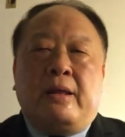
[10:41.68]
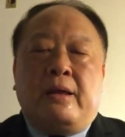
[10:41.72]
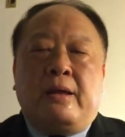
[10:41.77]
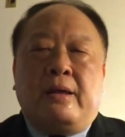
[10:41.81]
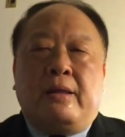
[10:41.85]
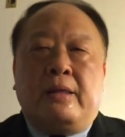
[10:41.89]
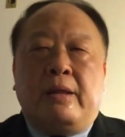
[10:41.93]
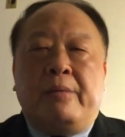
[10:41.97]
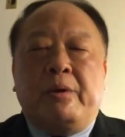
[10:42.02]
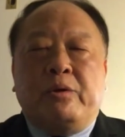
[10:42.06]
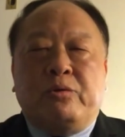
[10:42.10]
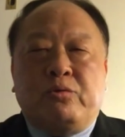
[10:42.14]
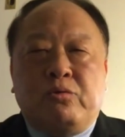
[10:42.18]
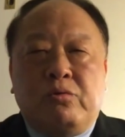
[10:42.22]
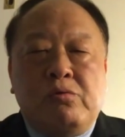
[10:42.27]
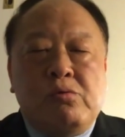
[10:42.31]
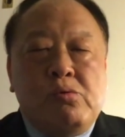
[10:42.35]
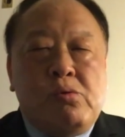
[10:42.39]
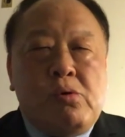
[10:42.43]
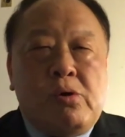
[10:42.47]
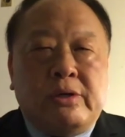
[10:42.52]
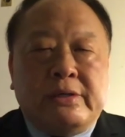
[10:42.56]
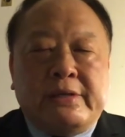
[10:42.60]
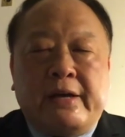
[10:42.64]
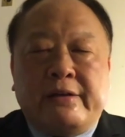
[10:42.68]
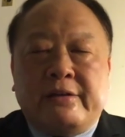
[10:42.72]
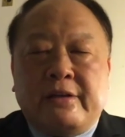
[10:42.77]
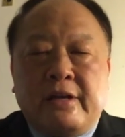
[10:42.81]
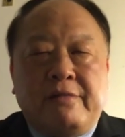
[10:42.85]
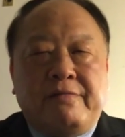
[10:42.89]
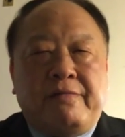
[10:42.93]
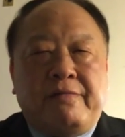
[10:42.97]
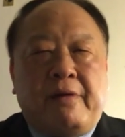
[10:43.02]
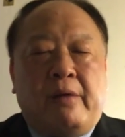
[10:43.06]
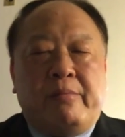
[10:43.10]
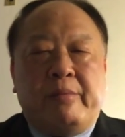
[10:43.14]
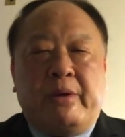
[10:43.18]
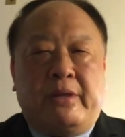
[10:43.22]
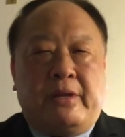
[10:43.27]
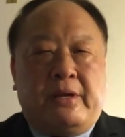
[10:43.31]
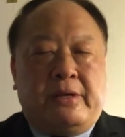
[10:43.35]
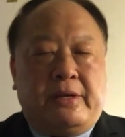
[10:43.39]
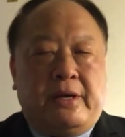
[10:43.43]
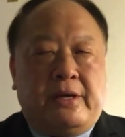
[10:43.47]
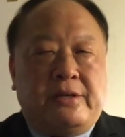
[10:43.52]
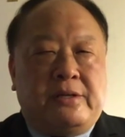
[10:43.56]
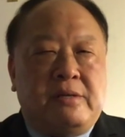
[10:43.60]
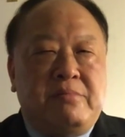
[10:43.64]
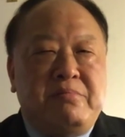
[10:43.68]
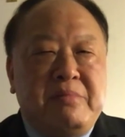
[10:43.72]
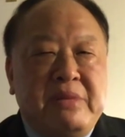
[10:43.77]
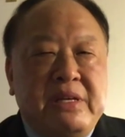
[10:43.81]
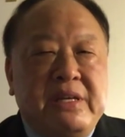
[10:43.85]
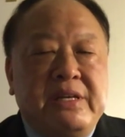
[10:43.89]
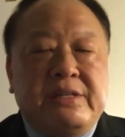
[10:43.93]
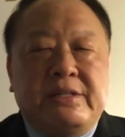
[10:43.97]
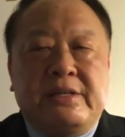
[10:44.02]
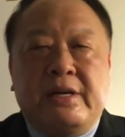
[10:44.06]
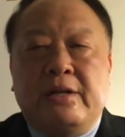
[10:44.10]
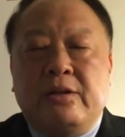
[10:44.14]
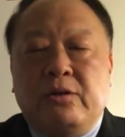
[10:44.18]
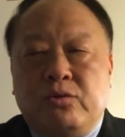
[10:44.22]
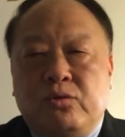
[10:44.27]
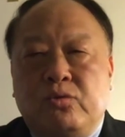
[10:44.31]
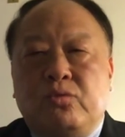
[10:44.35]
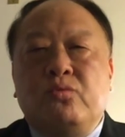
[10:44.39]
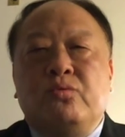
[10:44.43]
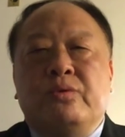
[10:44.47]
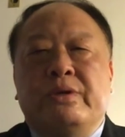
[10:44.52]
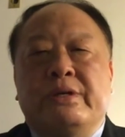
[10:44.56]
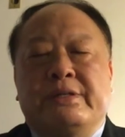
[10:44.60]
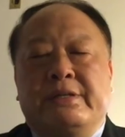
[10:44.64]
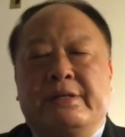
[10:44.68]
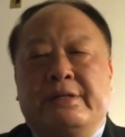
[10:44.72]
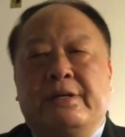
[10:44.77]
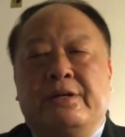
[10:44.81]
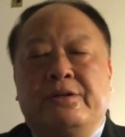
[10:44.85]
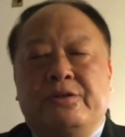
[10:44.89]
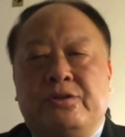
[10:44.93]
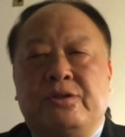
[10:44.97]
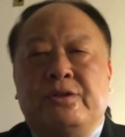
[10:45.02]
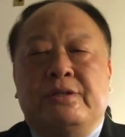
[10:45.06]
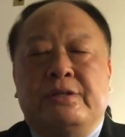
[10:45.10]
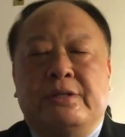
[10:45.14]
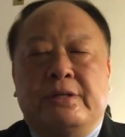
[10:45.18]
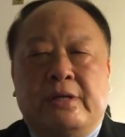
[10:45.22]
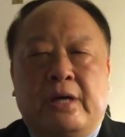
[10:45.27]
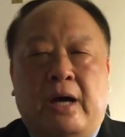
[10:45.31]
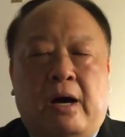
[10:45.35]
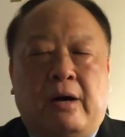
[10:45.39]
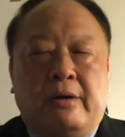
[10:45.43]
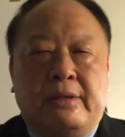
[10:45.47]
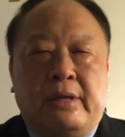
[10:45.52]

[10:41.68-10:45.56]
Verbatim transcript: 那么中国在这方面呢，也是密切的注意这些事情啊。